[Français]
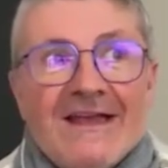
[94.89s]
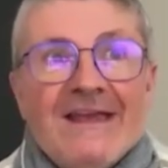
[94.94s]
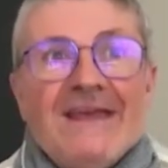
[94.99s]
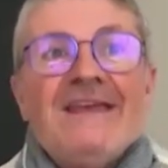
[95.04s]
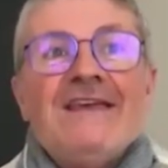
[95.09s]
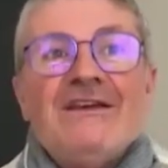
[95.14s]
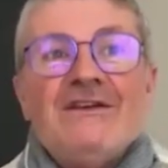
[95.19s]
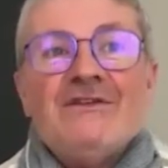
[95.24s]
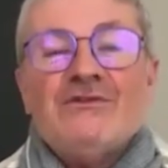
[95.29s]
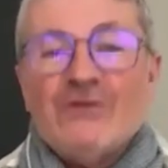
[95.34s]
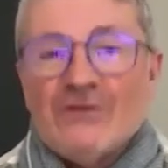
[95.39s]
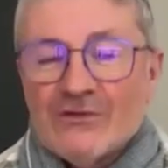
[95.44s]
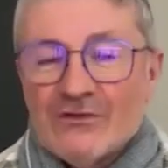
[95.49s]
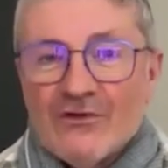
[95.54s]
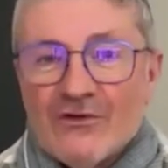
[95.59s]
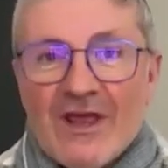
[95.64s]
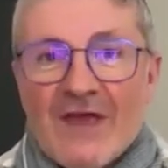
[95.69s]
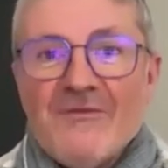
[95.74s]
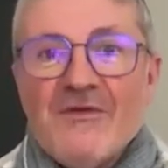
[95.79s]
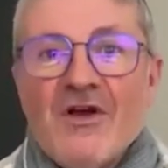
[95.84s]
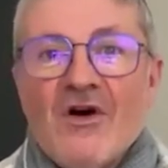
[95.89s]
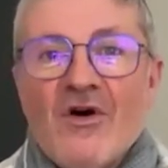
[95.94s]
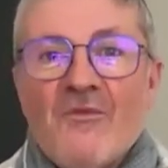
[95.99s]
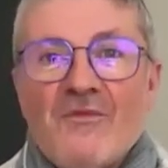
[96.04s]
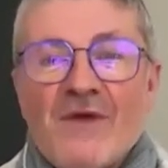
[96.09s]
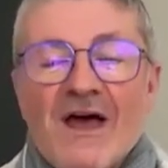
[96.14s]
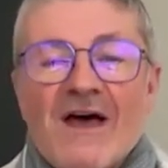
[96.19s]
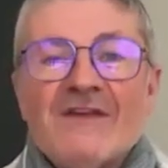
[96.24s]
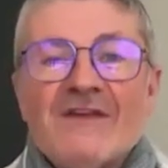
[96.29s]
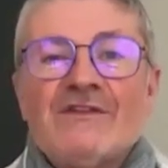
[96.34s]
Et tout ce qu'on a mis en
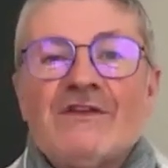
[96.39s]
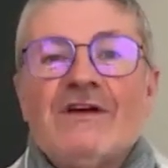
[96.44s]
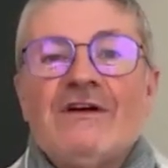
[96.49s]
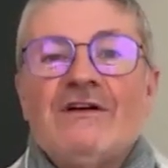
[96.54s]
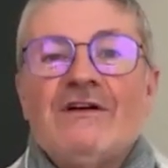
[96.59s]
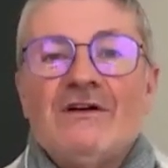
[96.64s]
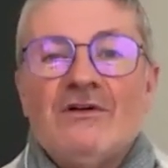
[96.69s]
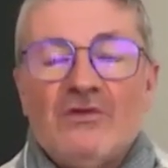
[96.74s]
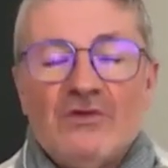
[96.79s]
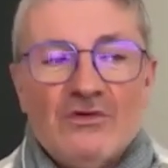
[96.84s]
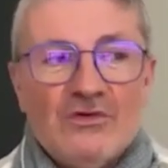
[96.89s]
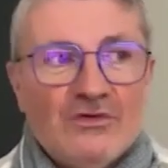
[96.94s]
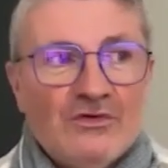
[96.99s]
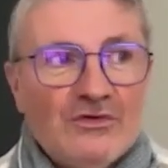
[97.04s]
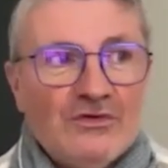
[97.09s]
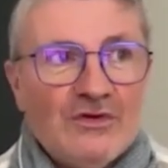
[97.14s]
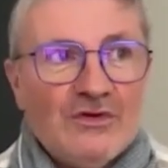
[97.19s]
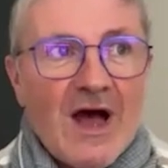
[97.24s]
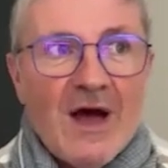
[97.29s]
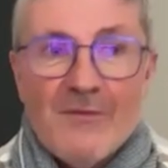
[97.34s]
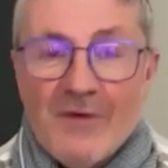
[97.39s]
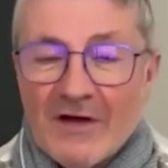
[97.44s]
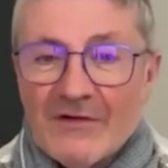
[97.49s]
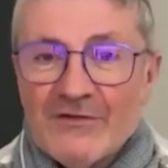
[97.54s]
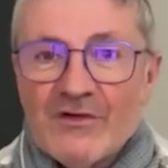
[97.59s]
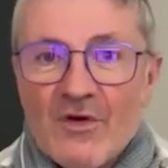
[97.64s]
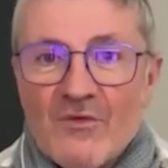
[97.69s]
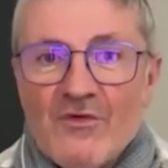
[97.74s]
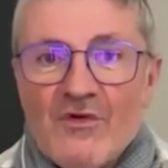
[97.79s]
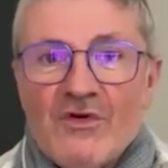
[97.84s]
place euh, à
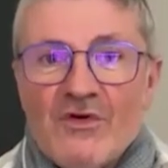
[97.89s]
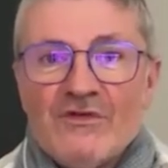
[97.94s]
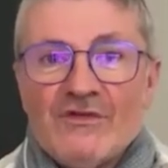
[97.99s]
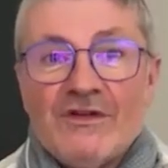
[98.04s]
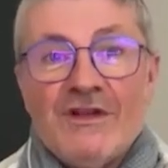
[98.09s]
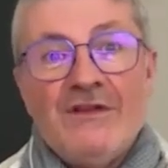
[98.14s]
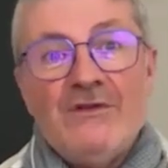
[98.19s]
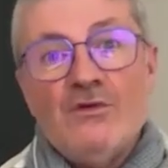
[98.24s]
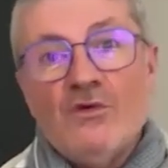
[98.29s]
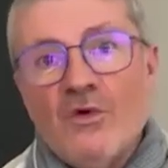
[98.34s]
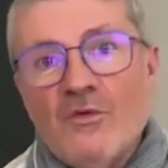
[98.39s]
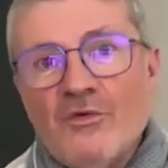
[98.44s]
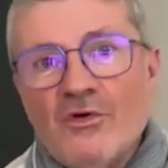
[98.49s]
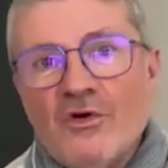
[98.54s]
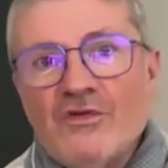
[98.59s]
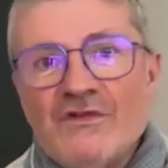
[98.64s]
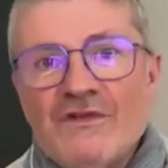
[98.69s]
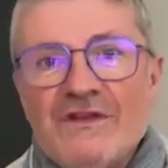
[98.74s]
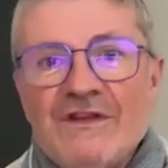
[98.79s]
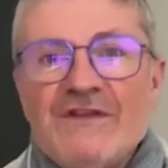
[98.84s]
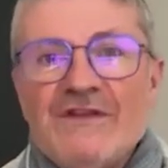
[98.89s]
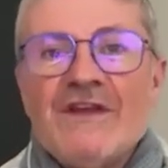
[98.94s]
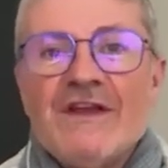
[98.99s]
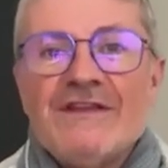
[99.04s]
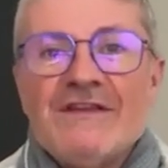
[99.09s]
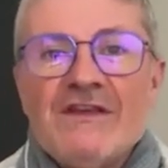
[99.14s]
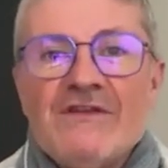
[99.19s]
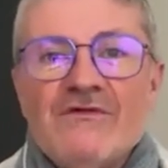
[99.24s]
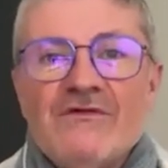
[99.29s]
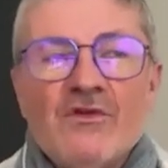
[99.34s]
Bras-sur-Meuse, les nombreuses
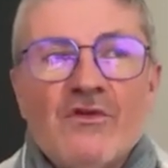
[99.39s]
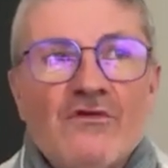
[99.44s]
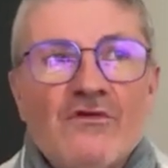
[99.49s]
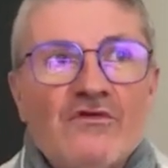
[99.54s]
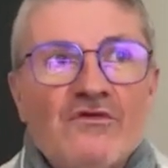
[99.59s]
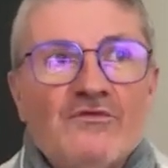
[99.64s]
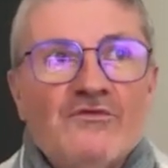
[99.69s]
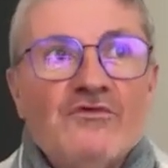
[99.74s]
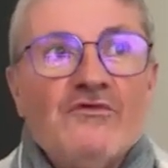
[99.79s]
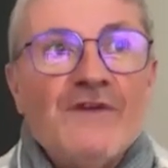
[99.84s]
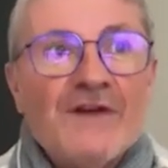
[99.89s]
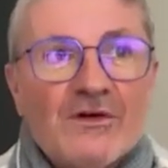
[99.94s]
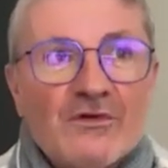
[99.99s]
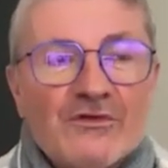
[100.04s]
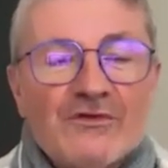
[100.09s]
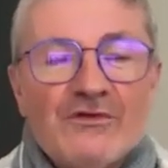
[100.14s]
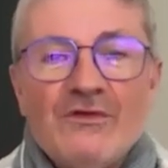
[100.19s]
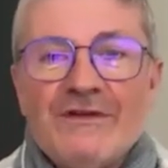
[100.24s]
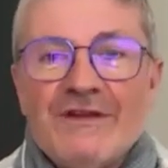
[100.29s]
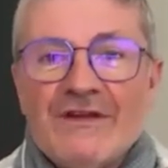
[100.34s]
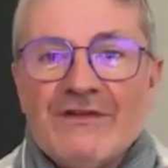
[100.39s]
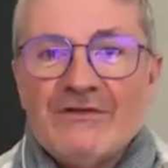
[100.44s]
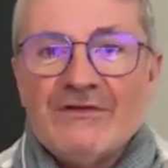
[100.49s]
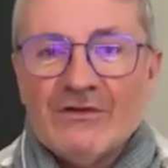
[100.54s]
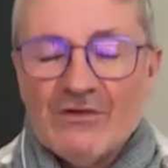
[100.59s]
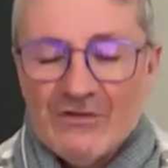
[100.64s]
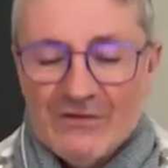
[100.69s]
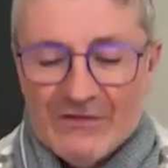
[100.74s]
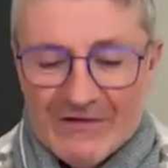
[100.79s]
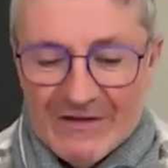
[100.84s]
initiatives que vous pouvez consulter
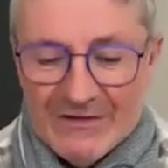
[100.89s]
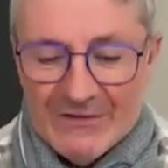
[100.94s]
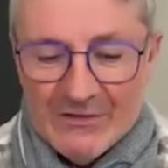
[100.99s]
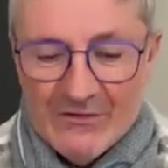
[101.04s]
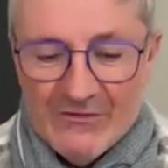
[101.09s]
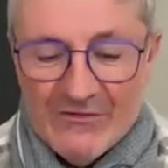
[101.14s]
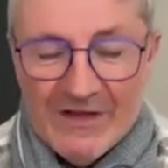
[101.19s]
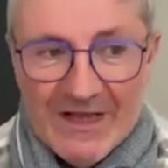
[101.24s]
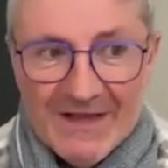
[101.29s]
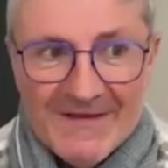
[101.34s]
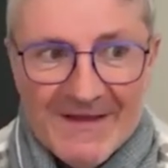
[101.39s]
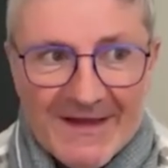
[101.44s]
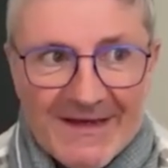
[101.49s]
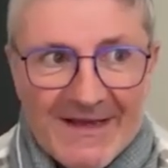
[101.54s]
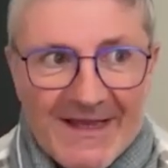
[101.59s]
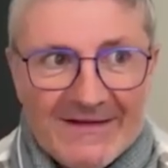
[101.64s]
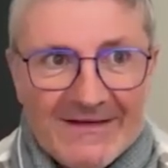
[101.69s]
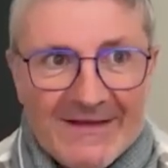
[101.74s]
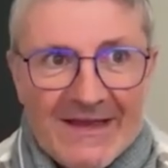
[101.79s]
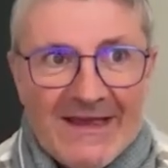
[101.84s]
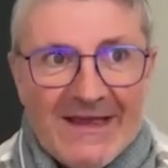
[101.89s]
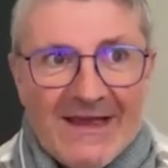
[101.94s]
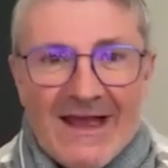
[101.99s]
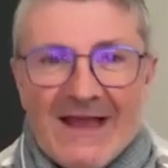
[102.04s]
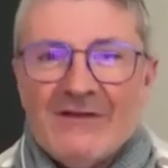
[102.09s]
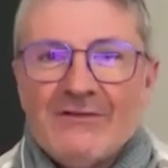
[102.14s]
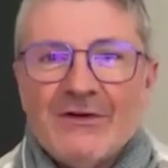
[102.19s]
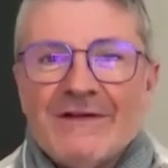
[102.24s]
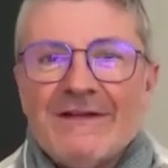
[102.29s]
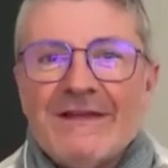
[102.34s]
sur le site Ville Internet,
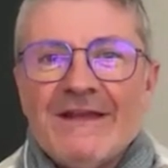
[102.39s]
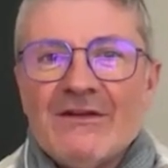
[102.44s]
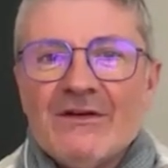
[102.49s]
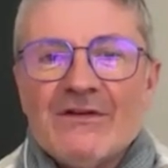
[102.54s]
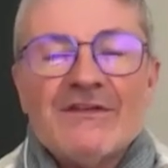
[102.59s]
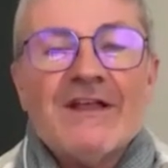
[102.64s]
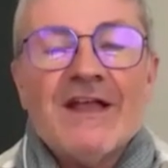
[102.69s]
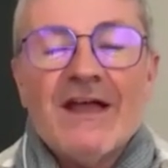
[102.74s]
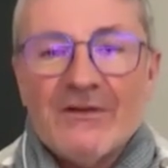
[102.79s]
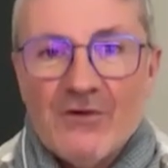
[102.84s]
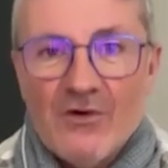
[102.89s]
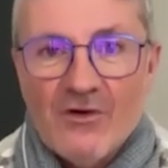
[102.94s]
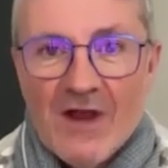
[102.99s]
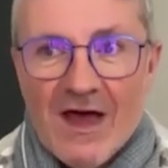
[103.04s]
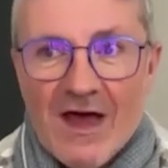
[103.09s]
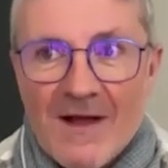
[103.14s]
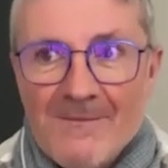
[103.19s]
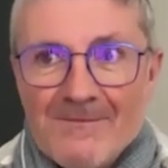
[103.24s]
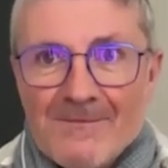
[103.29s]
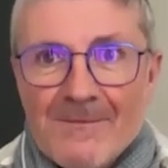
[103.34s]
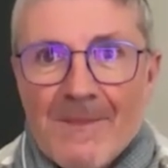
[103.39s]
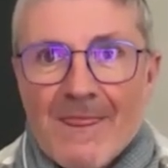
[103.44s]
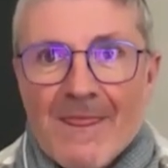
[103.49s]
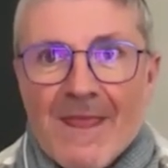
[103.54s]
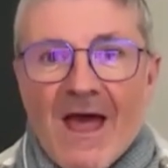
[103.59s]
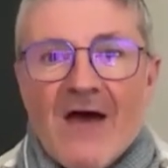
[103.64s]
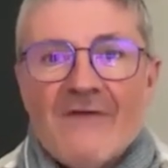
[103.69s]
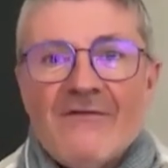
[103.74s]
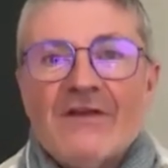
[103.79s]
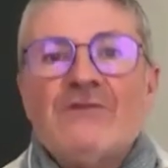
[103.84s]
elles ont été dans ce cadre-là,
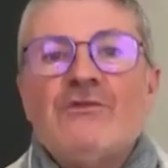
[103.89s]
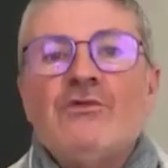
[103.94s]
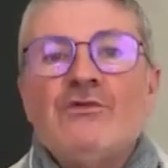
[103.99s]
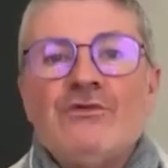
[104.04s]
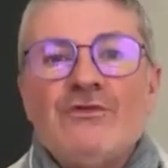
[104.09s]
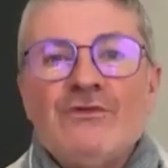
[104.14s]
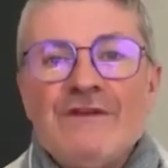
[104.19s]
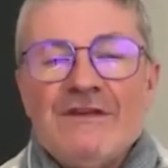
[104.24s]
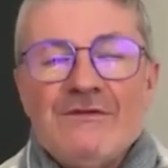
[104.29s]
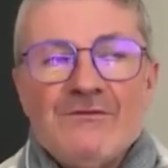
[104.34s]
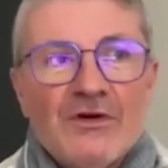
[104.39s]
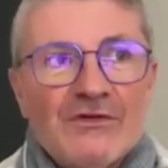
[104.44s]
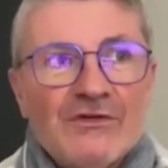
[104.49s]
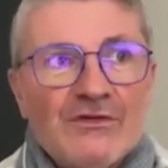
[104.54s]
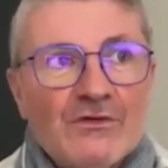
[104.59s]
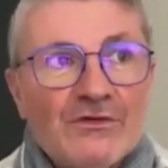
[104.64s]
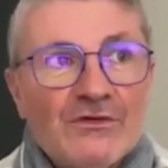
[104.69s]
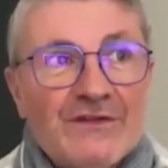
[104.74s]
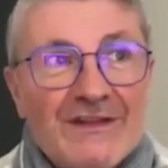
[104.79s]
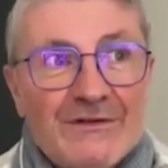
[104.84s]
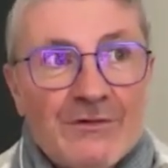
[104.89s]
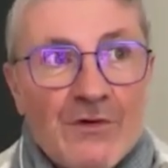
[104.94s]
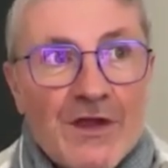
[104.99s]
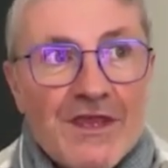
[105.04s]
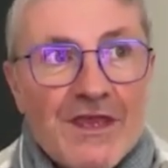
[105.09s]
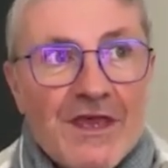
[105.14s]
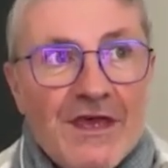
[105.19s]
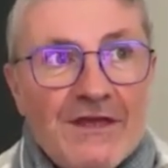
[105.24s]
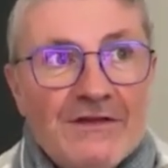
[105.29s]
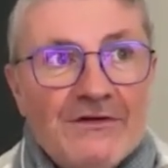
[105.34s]
avec toute une dimension
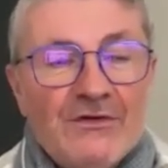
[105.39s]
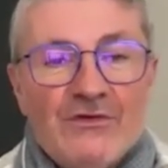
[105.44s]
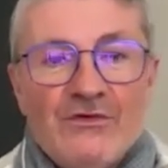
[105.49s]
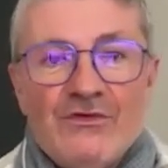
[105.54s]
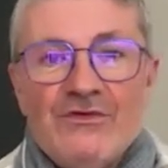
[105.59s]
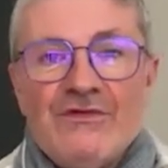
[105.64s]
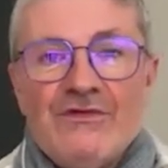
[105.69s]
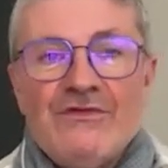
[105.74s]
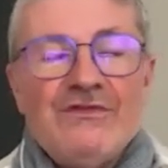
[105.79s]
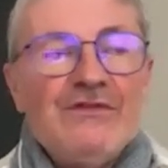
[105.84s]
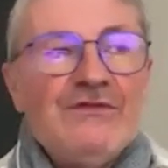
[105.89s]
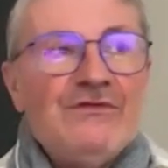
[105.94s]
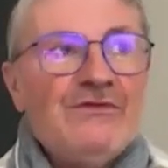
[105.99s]
citoyenne, une,